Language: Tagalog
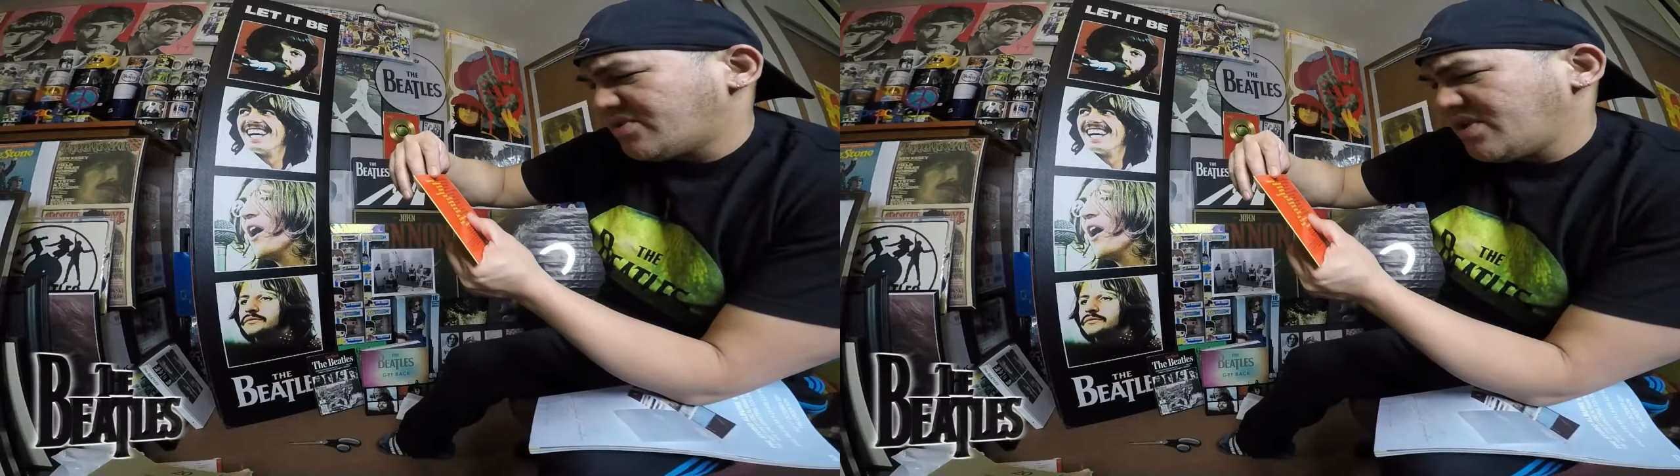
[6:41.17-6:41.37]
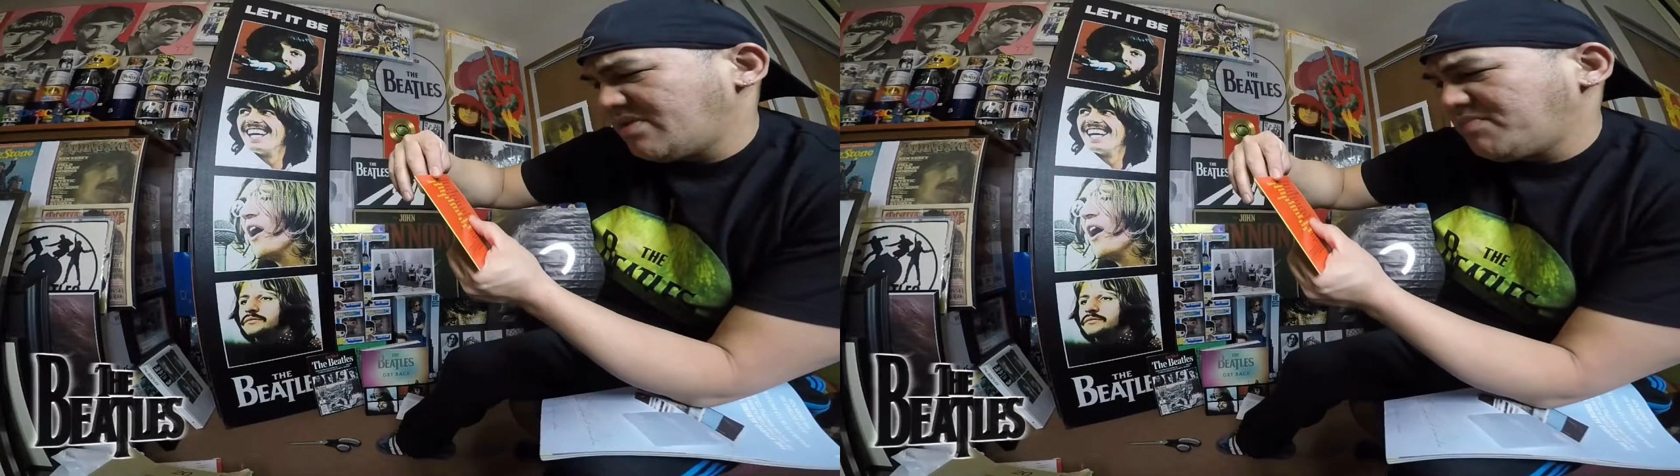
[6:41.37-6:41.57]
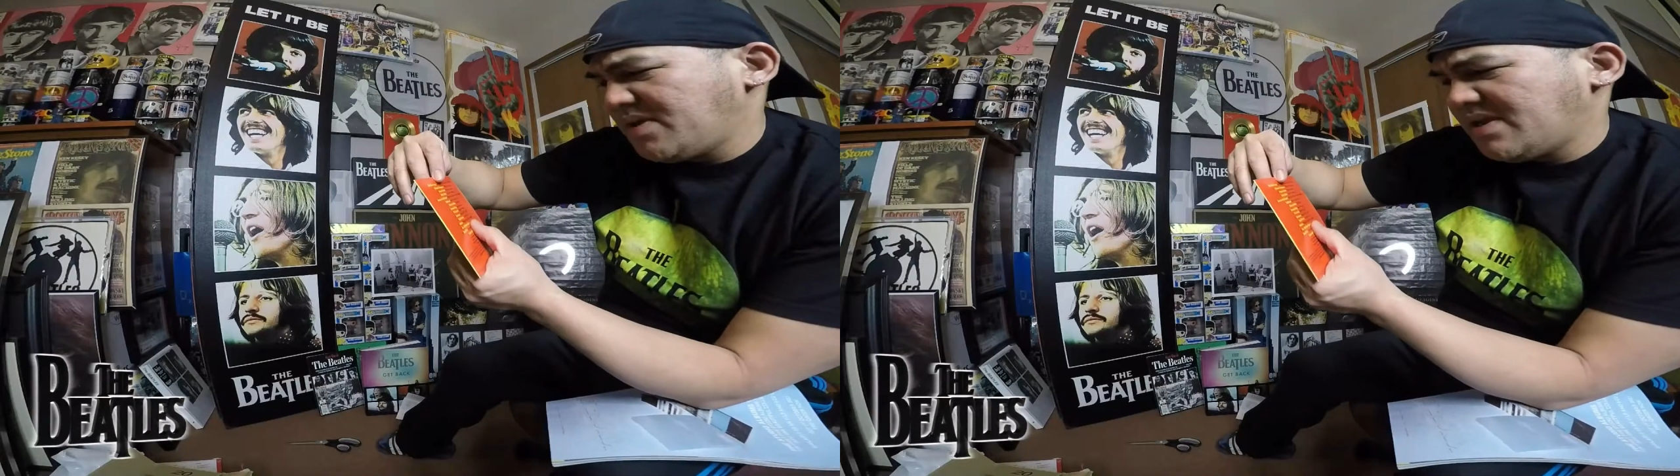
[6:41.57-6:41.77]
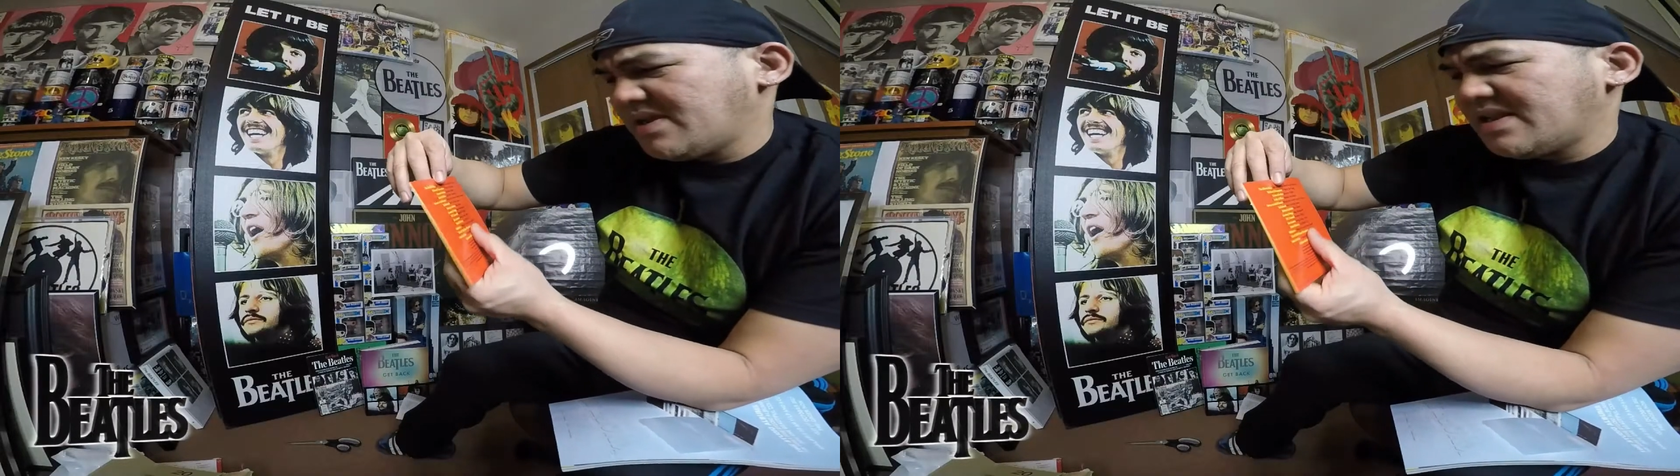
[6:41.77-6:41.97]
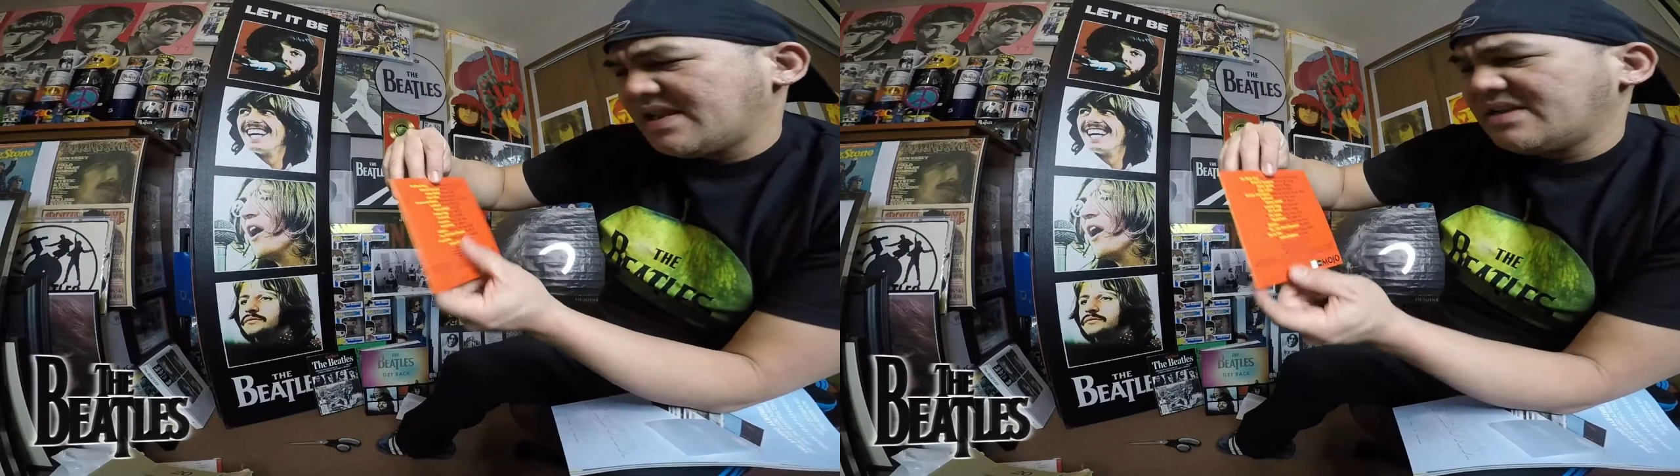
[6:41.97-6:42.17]

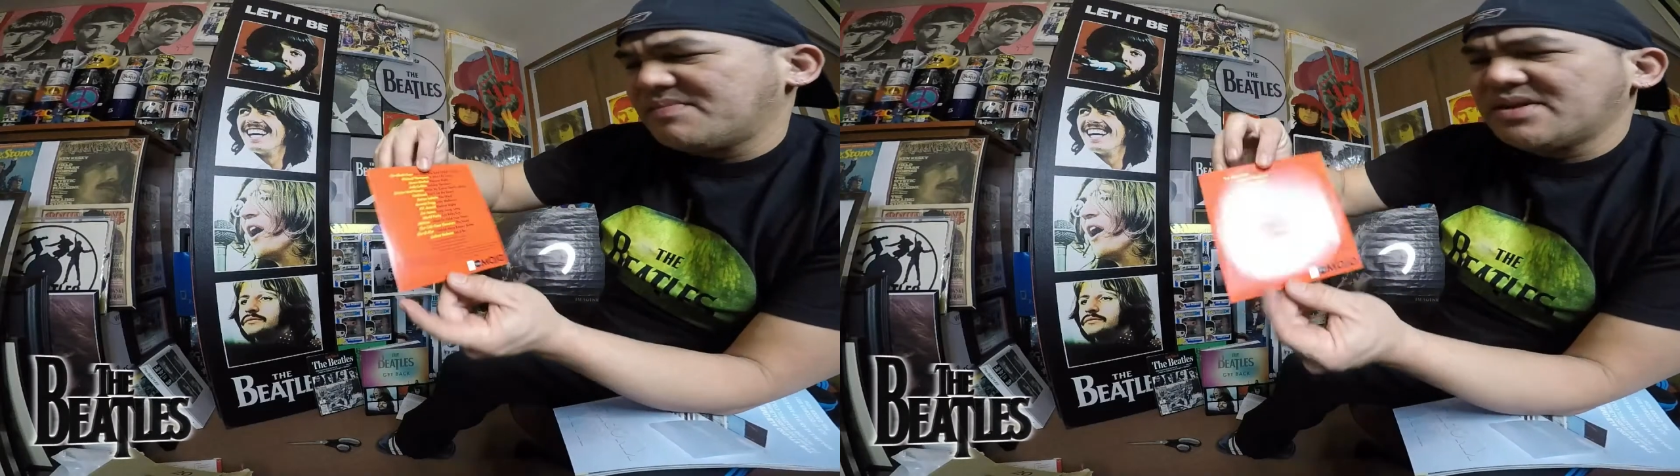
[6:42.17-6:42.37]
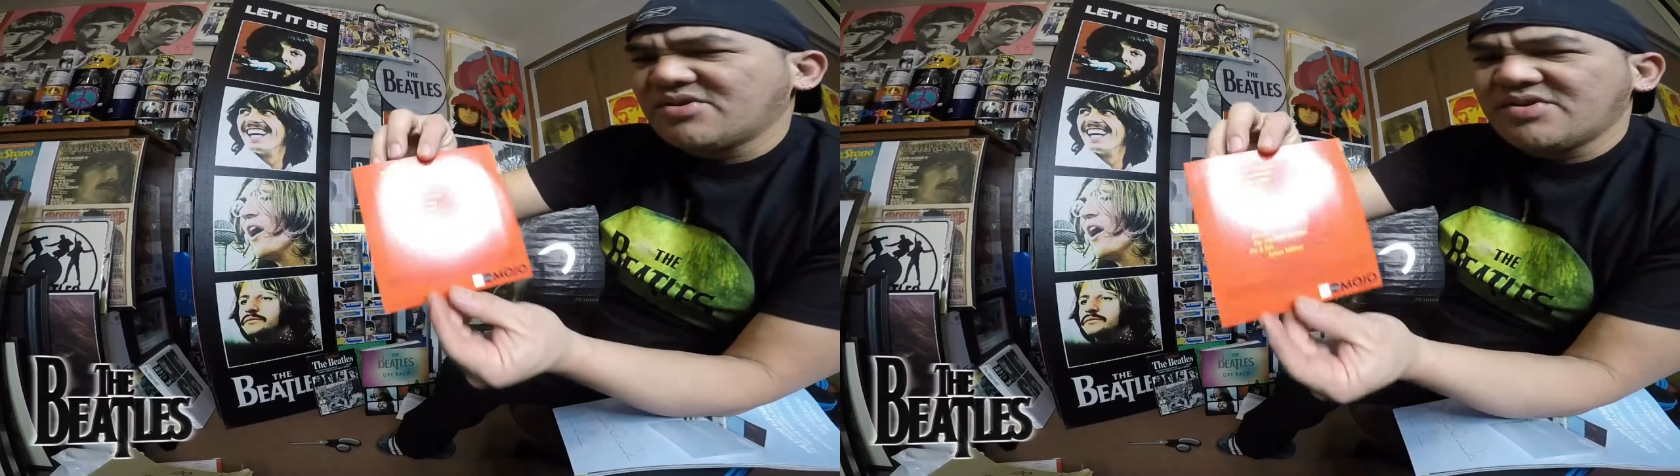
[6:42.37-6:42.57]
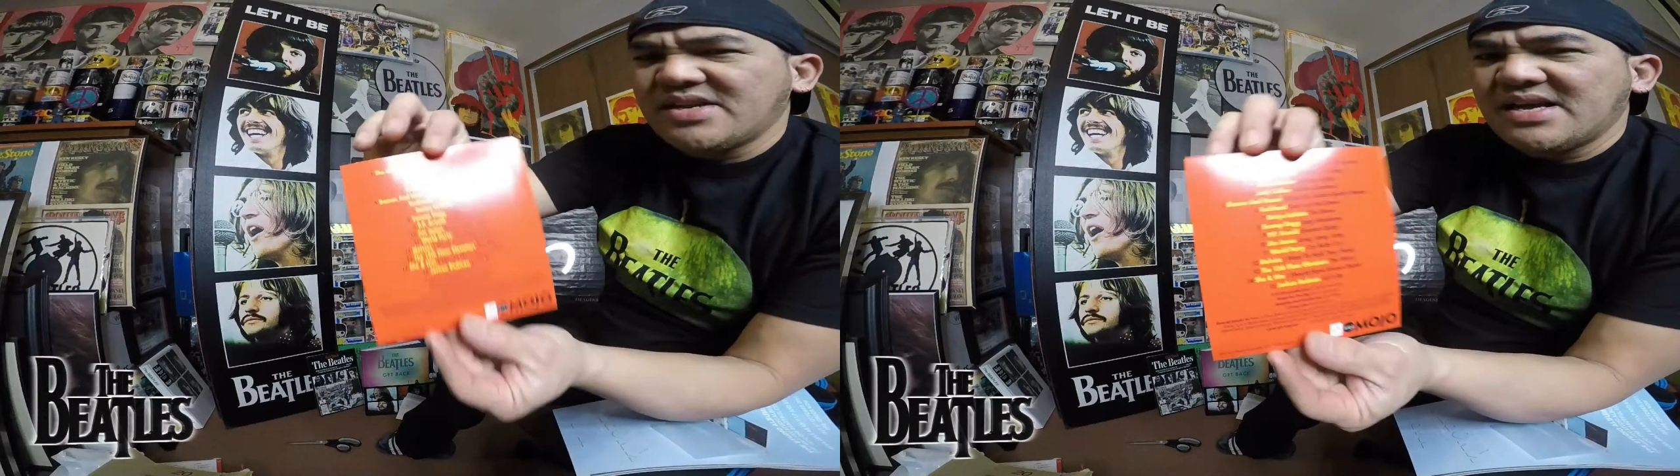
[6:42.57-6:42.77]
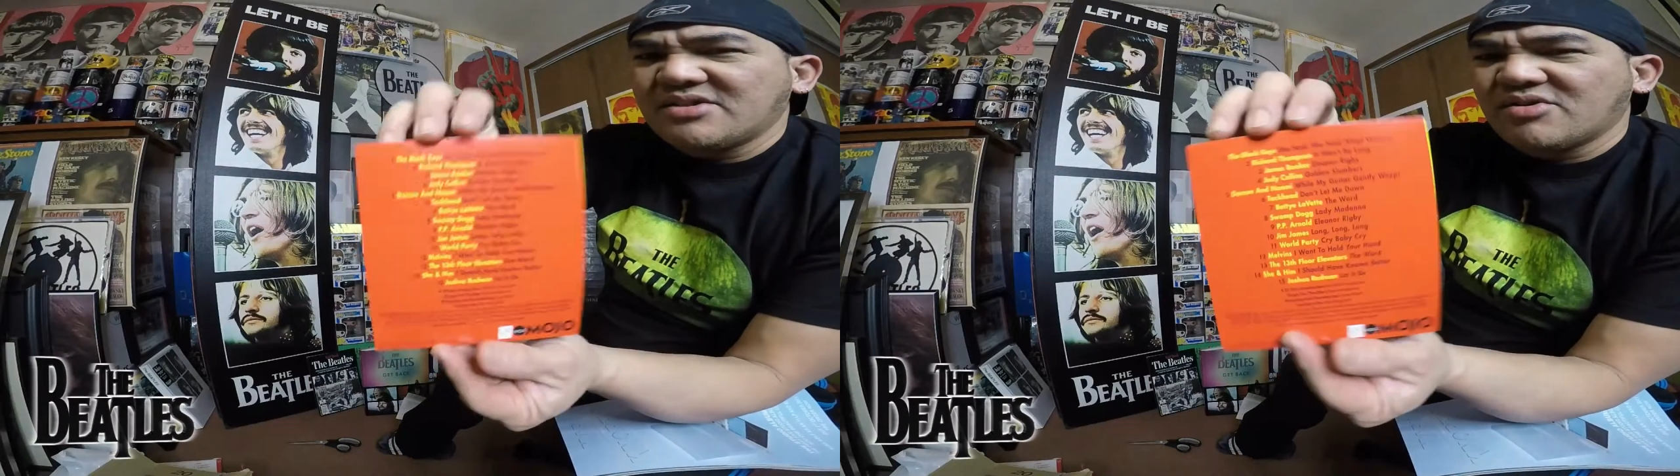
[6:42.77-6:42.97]
Rigby, Lady Madonna,